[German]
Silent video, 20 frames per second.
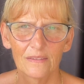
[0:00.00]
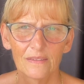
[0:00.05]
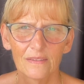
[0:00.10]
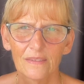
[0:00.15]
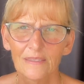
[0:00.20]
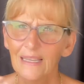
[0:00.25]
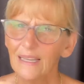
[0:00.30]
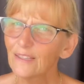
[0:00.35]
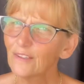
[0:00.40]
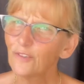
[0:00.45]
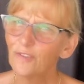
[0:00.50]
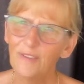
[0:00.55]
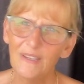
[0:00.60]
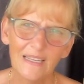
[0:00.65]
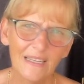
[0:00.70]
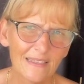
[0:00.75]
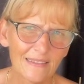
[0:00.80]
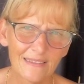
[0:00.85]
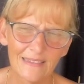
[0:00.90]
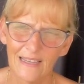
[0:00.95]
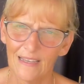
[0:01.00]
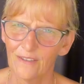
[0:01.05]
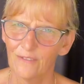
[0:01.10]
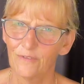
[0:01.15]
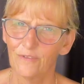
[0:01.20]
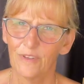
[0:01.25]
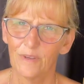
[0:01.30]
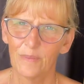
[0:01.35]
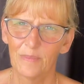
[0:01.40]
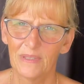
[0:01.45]
ganz viele Sachen
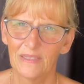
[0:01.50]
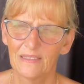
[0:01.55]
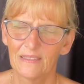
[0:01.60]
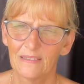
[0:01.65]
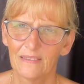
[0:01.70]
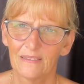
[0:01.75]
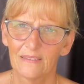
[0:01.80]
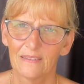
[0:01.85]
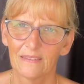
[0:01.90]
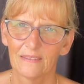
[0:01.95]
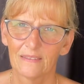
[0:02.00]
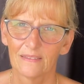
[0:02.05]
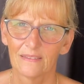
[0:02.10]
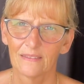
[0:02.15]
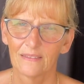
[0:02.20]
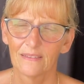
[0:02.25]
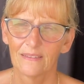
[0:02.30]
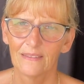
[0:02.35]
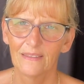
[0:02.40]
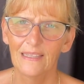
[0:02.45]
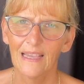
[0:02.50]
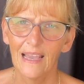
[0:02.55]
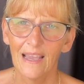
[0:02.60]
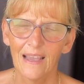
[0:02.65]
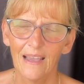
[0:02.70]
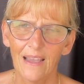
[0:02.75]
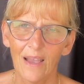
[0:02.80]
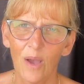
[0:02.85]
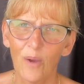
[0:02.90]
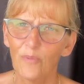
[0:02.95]
vermissen.
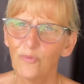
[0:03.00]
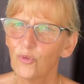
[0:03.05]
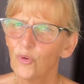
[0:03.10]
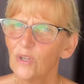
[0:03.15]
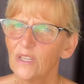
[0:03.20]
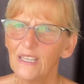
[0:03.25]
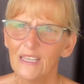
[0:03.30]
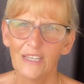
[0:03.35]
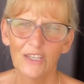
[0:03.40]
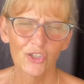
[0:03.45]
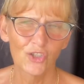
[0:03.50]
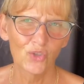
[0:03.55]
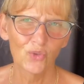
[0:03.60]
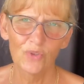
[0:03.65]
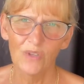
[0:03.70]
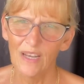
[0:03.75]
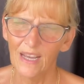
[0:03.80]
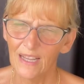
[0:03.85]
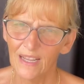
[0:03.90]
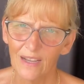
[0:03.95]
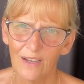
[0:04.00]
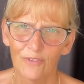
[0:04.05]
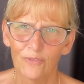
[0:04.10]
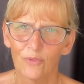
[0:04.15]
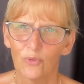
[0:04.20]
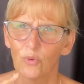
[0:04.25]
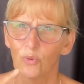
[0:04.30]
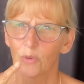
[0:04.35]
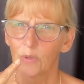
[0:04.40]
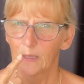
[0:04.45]
Ja, obwohl die hier schon länger
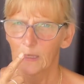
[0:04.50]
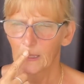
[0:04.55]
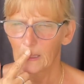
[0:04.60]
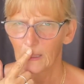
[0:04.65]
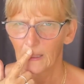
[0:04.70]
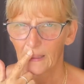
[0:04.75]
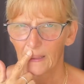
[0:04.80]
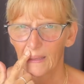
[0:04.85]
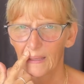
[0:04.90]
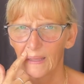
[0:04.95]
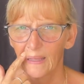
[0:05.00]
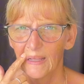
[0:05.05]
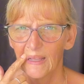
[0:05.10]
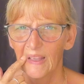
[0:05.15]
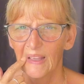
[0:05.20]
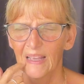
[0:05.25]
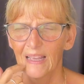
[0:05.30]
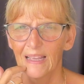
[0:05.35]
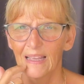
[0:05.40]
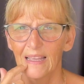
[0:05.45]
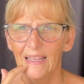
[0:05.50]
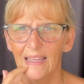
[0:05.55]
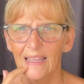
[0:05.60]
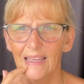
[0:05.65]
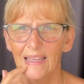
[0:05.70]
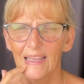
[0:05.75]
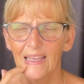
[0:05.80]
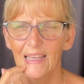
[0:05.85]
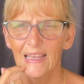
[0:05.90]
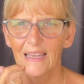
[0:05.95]
wohnen.
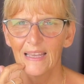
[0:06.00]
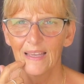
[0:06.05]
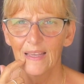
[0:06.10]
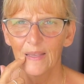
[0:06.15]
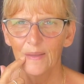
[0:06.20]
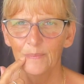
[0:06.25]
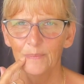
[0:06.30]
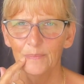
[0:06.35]
Äh,